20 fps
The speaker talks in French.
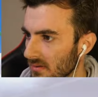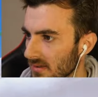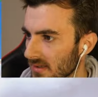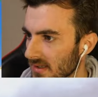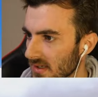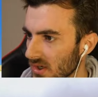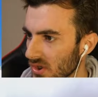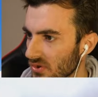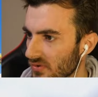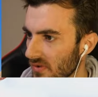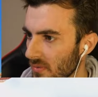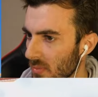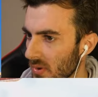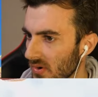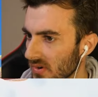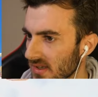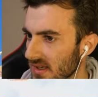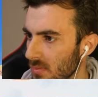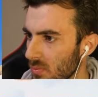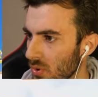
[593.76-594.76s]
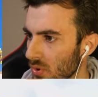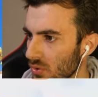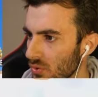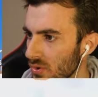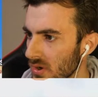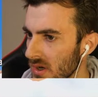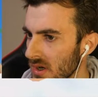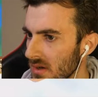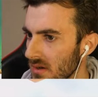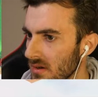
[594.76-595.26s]
Ça, je vais pas lancer pour
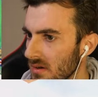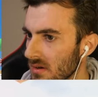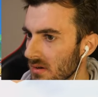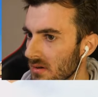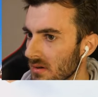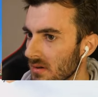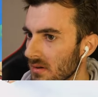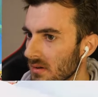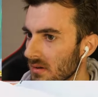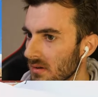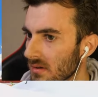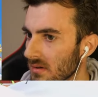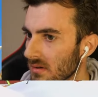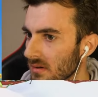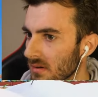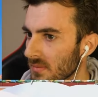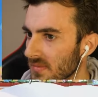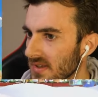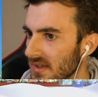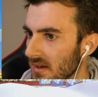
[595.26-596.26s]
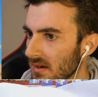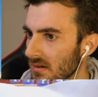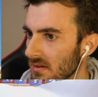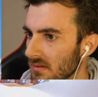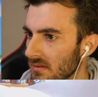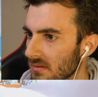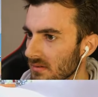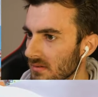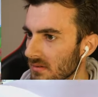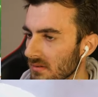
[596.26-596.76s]
lui. Comme ça.
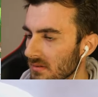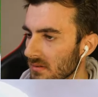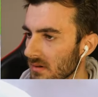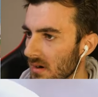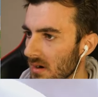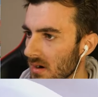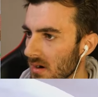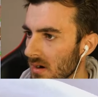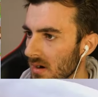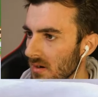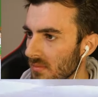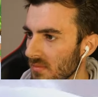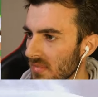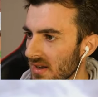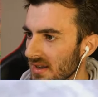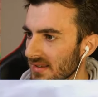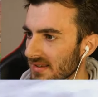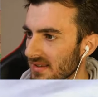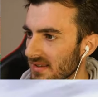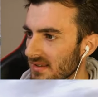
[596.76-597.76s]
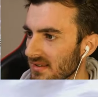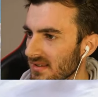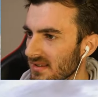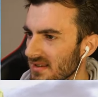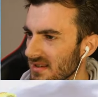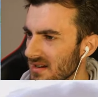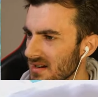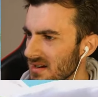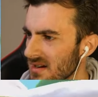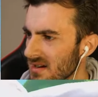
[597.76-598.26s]
Ah mince.
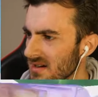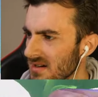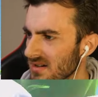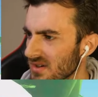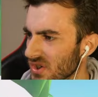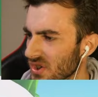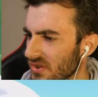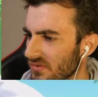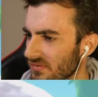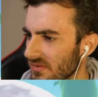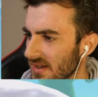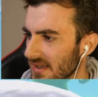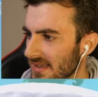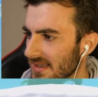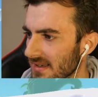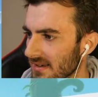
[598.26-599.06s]
Je voulais que